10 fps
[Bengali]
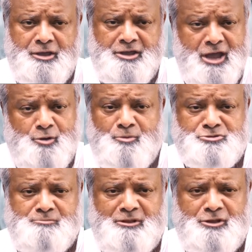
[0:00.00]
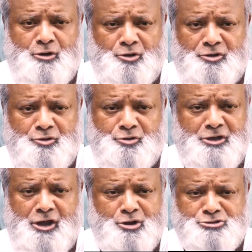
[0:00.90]
হিয়ানো মুসলমানদের গণতান্ত্রিক
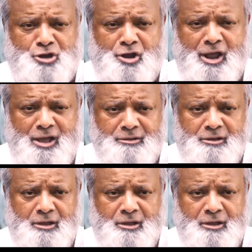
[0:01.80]
অধিকার নষ্ট হয় না